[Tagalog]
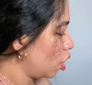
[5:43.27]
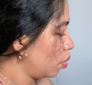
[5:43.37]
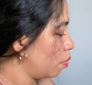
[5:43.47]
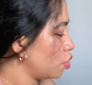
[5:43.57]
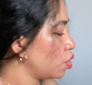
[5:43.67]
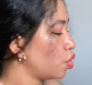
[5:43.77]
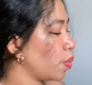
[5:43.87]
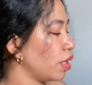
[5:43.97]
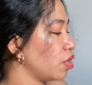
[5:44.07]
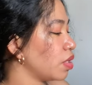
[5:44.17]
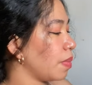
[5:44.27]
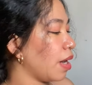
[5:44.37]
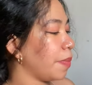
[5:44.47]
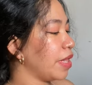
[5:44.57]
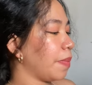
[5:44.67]
Most usually, sa
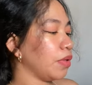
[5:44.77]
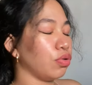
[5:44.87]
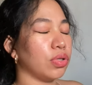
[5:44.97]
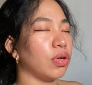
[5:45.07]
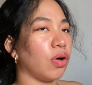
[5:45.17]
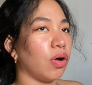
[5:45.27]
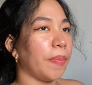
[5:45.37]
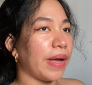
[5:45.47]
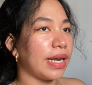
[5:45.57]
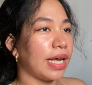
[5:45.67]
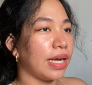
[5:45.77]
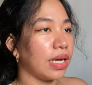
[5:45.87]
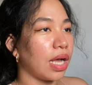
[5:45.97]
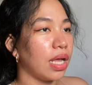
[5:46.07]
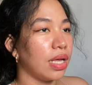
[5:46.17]
mga pinapanood ko,
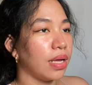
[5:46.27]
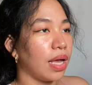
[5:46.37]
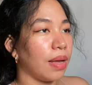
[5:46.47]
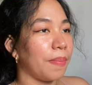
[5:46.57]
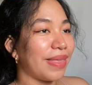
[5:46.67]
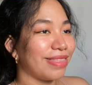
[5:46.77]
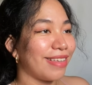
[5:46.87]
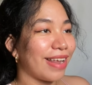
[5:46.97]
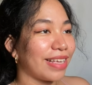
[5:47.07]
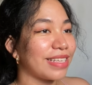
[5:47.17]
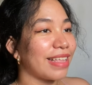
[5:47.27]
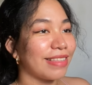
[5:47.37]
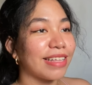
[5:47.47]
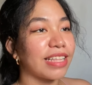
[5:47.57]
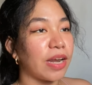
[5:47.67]
parang uh, bet nila, sana
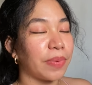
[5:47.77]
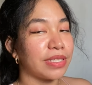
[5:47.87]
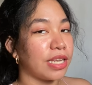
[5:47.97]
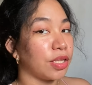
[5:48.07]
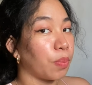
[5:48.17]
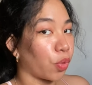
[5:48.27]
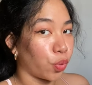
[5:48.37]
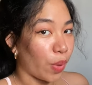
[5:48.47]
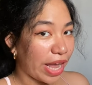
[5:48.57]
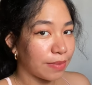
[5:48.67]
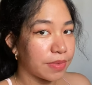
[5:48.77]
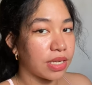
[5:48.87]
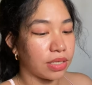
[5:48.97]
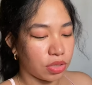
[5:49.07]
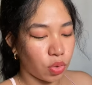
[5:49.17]
nagdala pa sila ng more
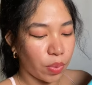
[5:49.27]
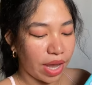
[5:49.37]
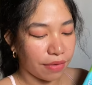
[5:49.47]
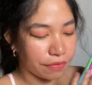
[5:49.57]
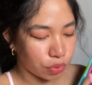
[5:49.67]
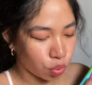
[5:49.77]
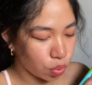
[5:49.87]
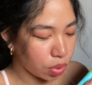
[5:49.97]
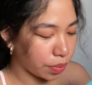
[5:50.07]
wipes. So, we have two.